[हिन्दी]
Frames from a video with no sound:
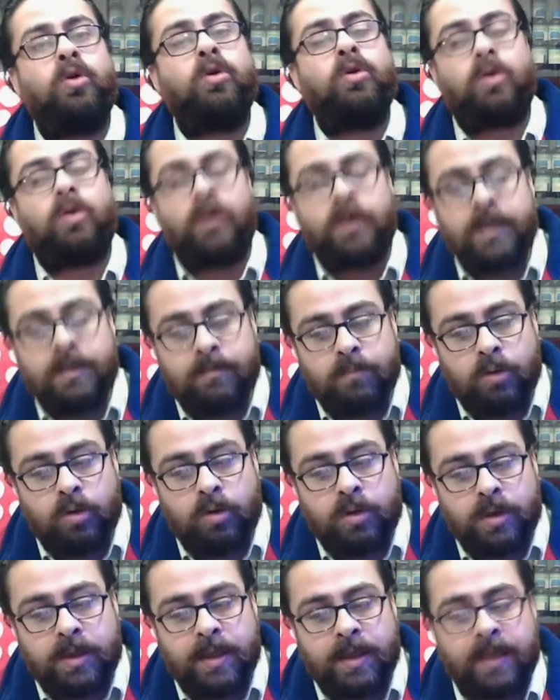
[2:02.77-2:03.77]
क्रॉनिक
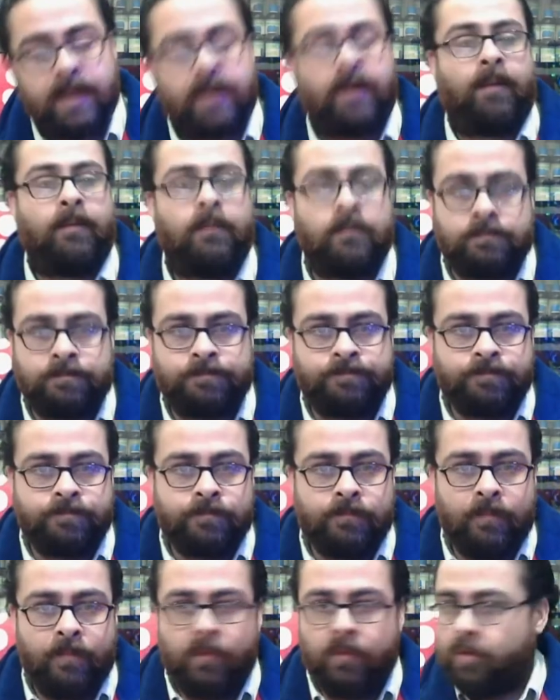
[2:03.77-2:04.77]
बोलते हैं
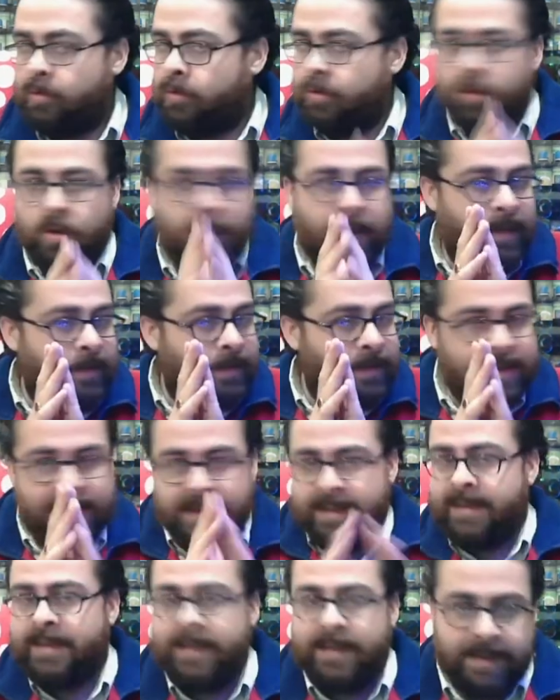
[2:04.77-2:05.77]
तो ऐसा
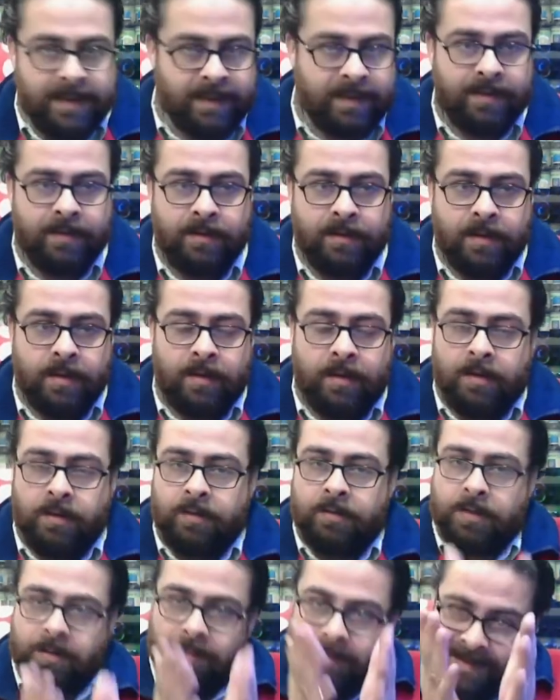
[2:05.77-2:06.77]
नहीं है
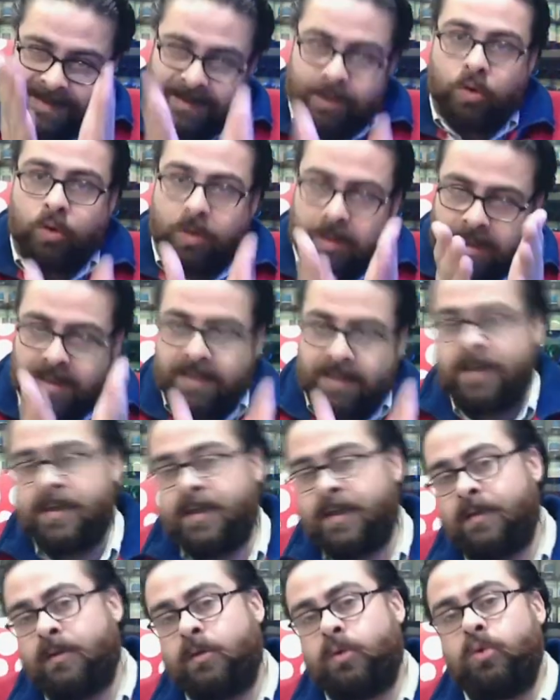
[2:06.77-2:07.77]
सब एक्यूट अलग
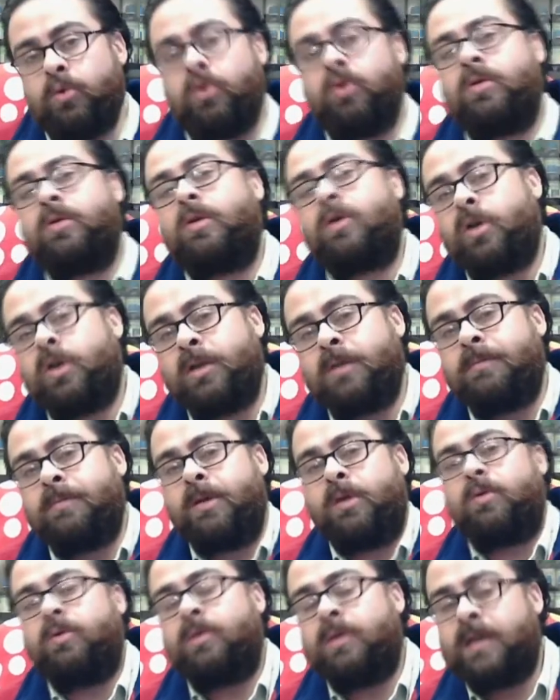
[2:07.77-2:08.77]
है सूडो क्रॉनिक
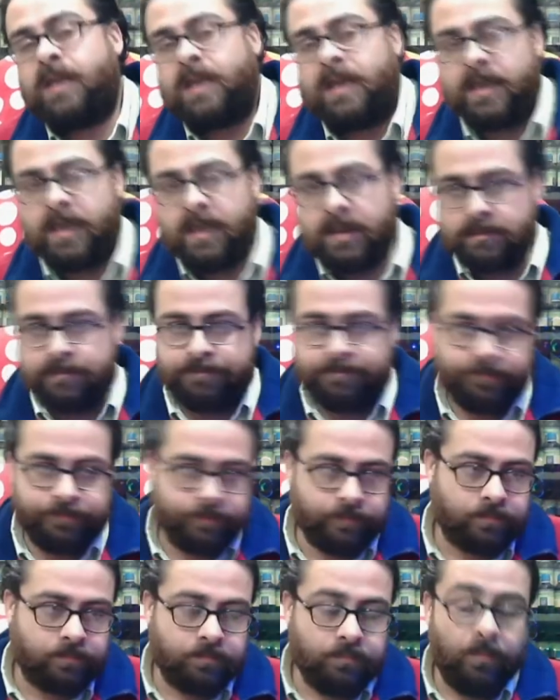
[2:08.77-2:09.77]
बिल्कुल अलग है
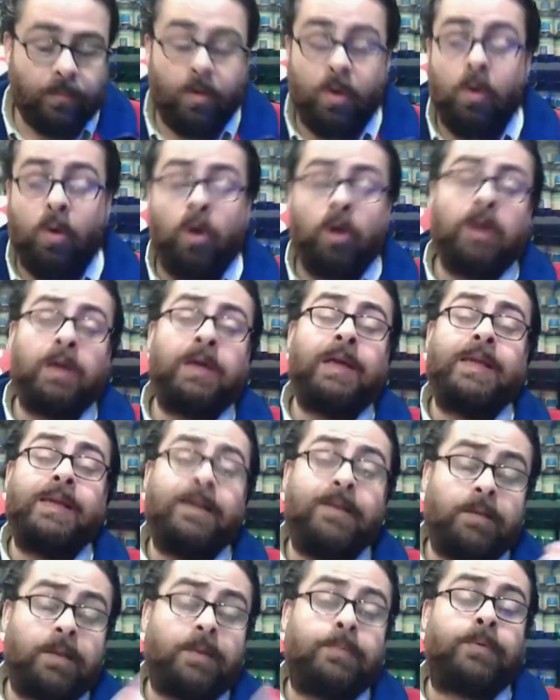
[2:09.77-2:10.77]
और
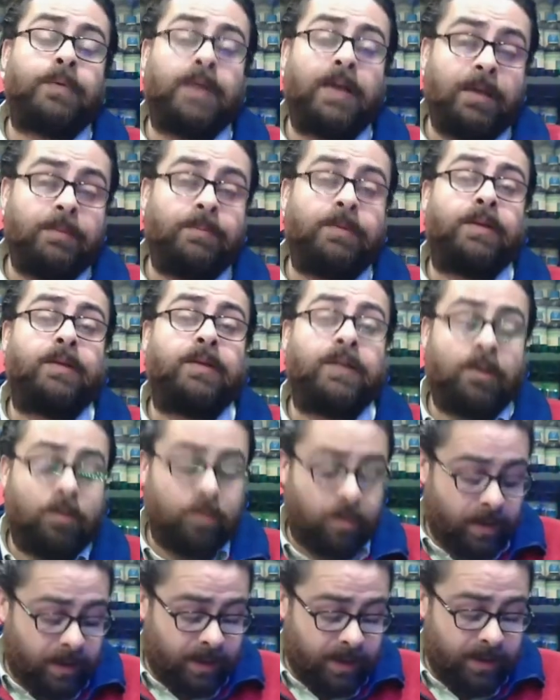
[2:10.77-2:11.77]
कई सब्सक्राइबर्स के
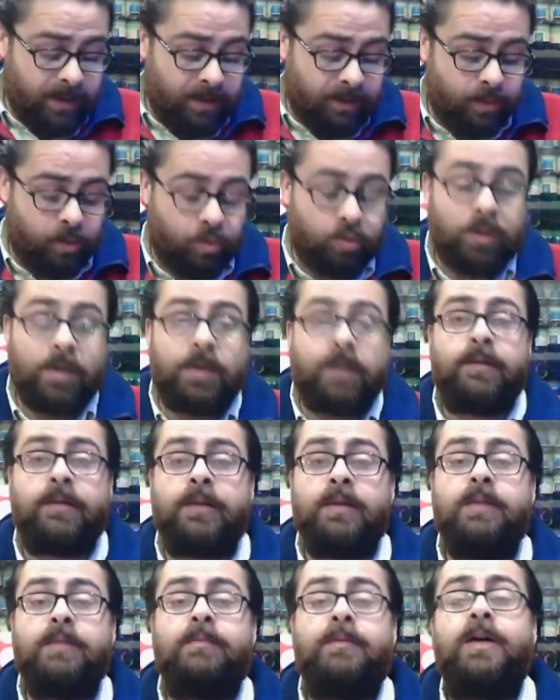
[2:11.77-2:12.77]
और कई स्टूडेंट्स
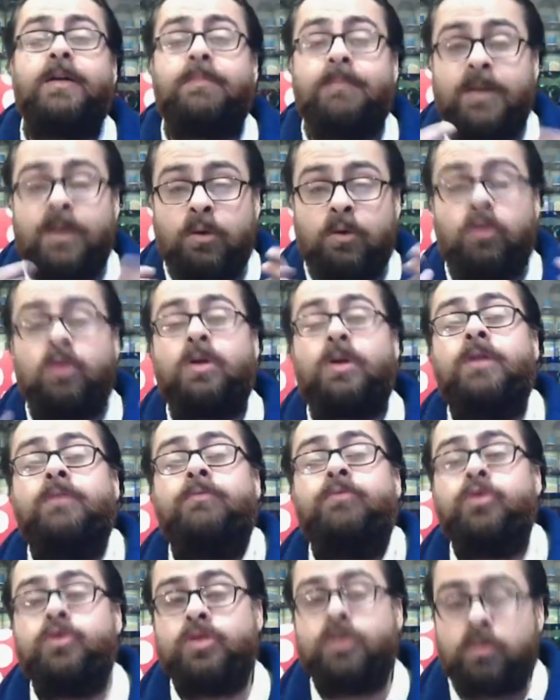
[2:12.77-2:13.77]
के दिमाग में एक और
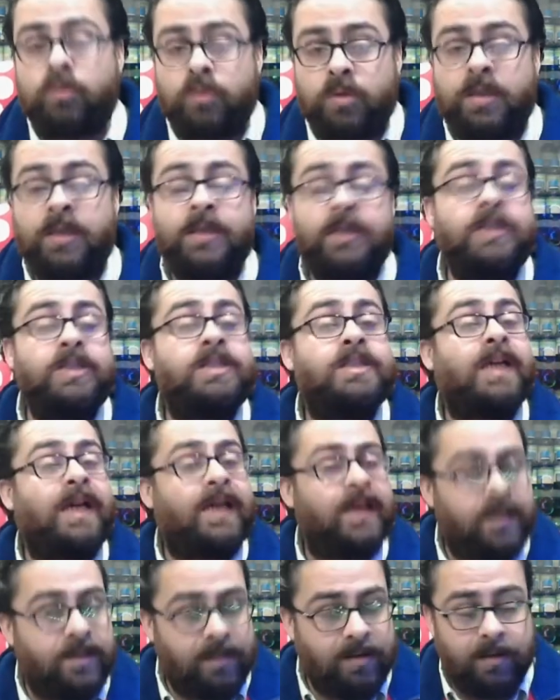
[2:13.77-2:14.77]
कन्फ्यूजन होता है कि
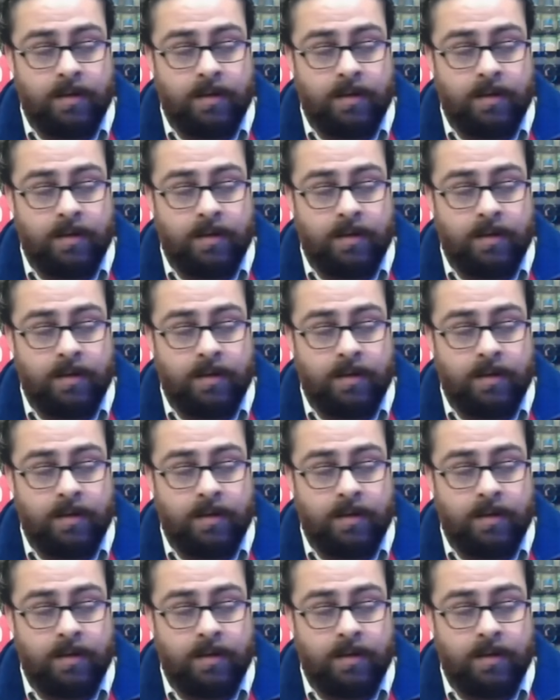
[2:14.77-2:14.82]
शायद